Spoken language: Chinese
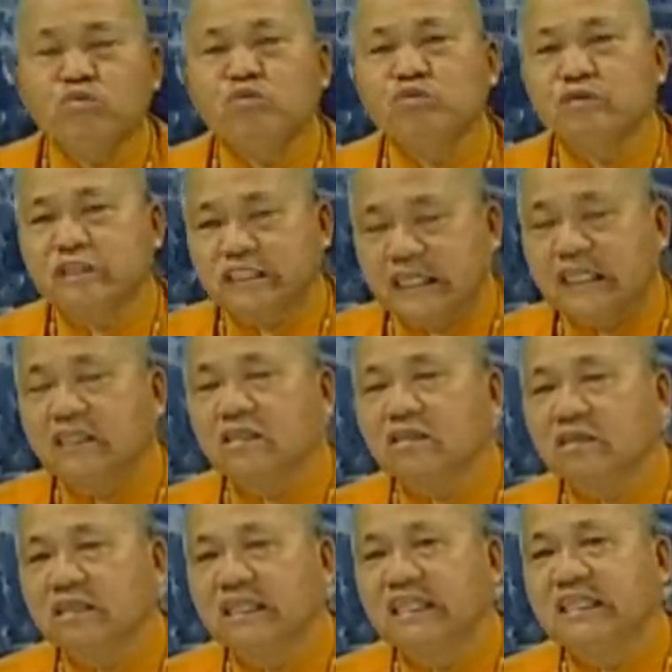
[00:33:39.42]
悟心
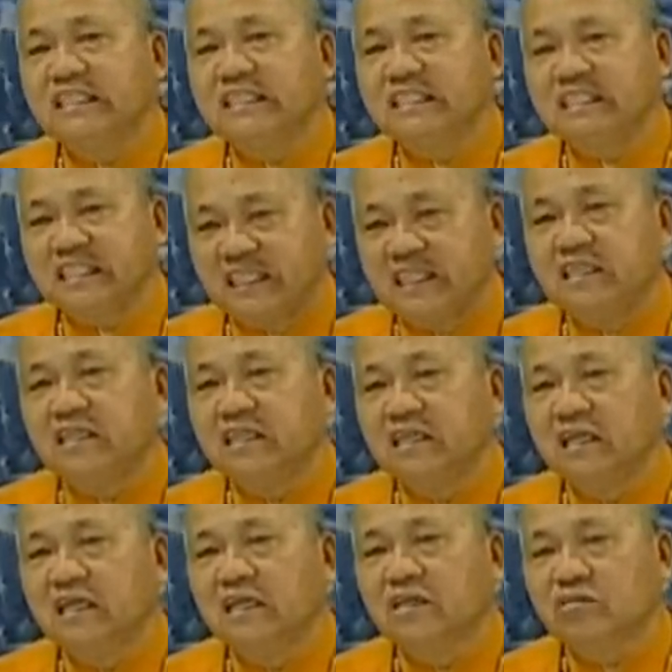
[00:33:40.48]
的利集，
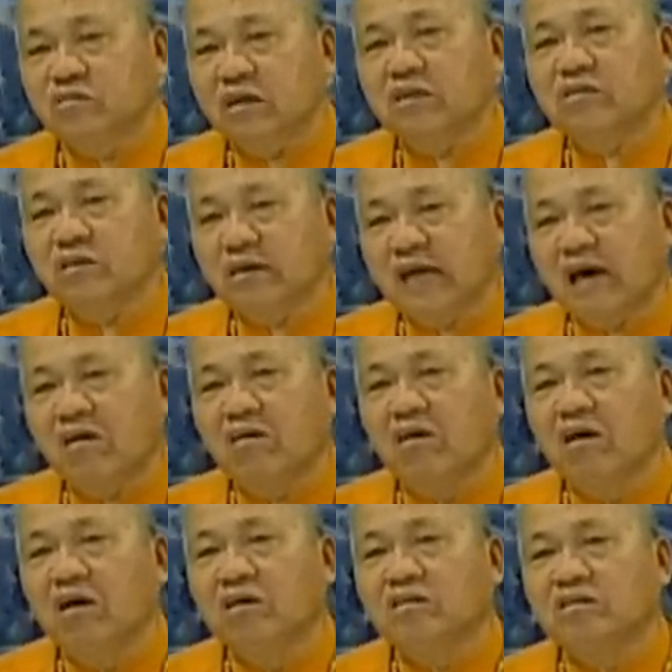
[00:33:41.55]
最重要
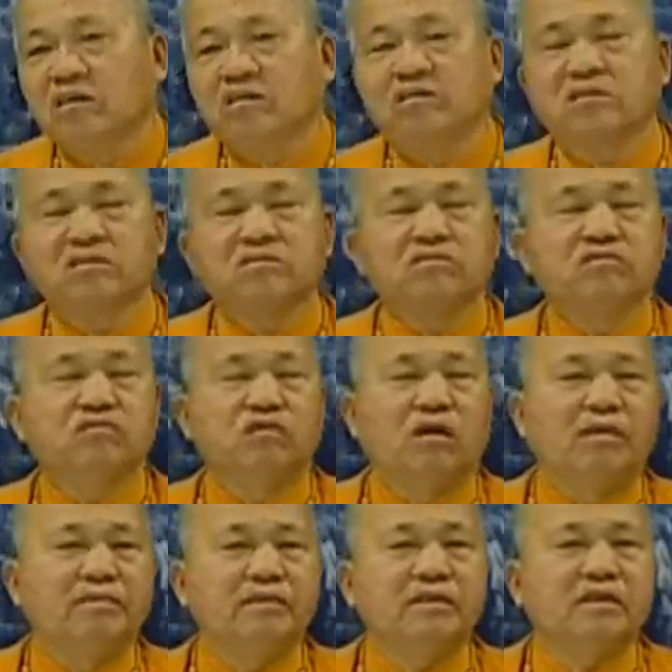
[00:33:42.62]
就是
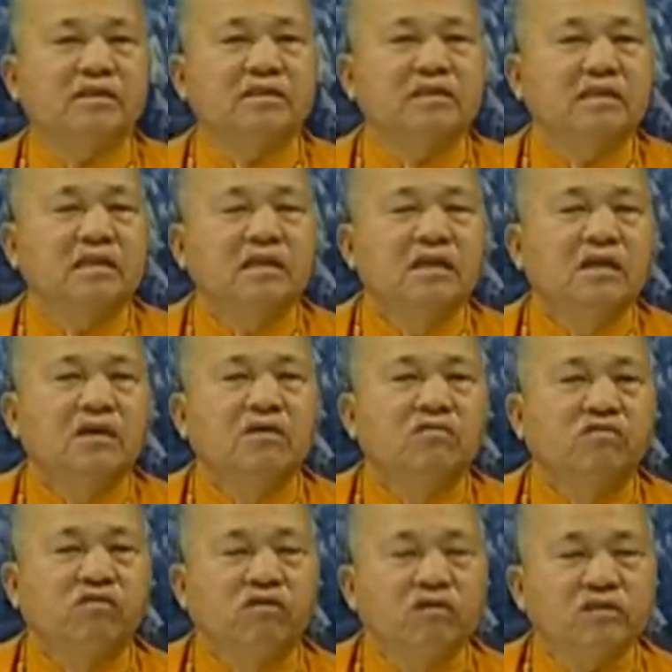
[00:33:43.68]
我们的。
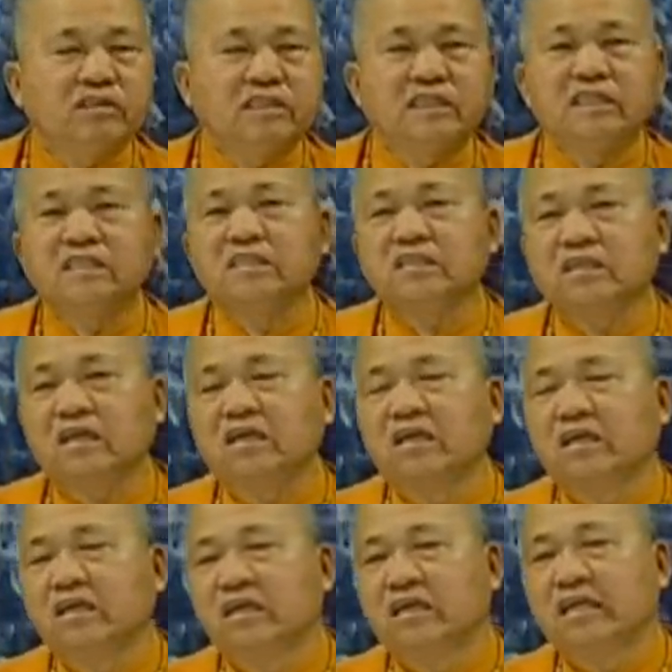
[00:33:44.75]
佛心
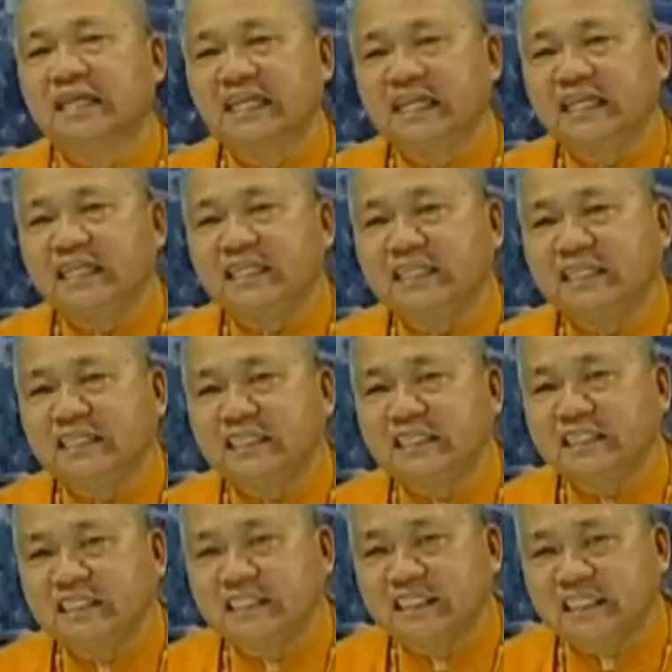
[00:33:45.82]
的
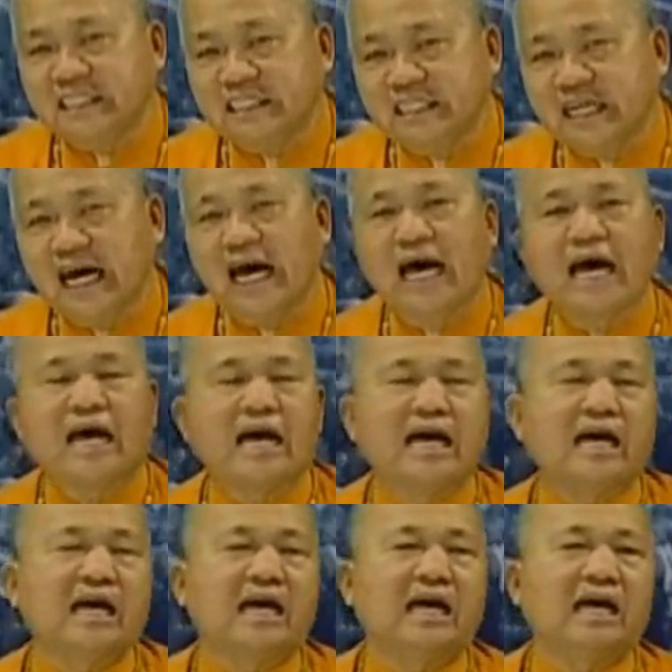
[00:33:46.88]
利己呀，
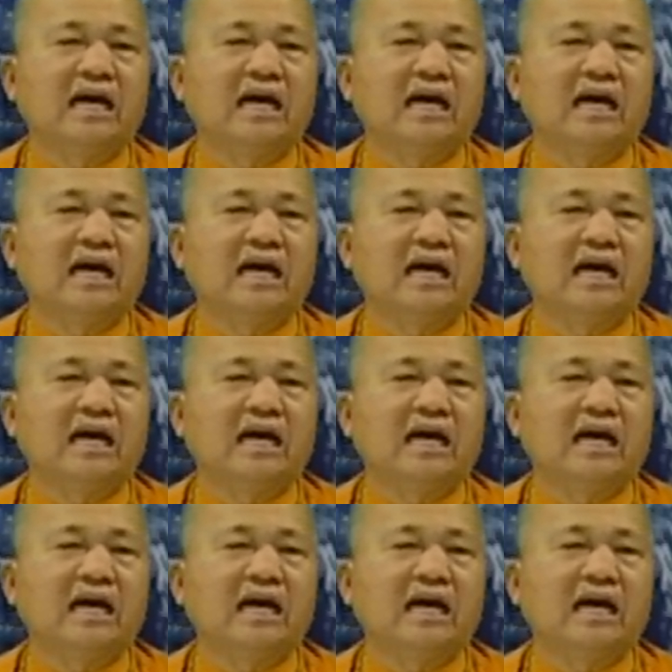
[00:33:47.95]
